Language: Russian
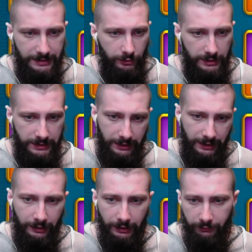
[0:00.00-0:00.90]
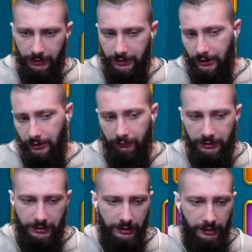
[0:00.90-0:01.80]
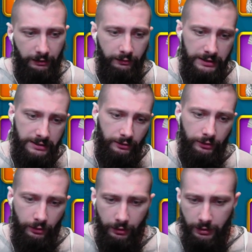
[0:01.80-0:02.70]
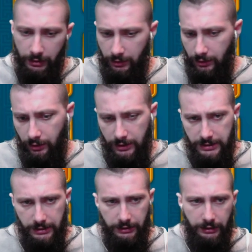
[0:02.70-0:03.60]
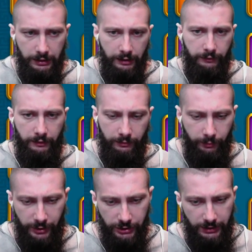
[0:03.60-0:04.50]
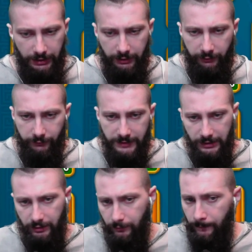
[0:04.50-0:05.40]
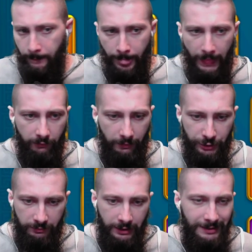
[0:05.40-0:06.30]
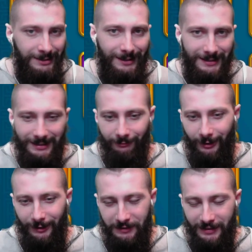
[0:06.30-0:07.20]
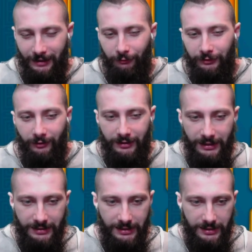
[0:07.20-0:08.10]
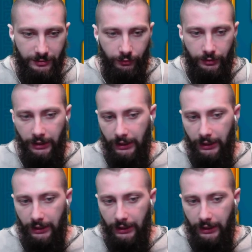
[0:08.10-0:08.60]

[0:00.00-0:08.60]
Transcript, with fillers: То есть три головы, три головы, три головы, Сандок, э, Исида нафиг пошли и в целом вообще меня не интересовали и никого, наверное, не интересуют.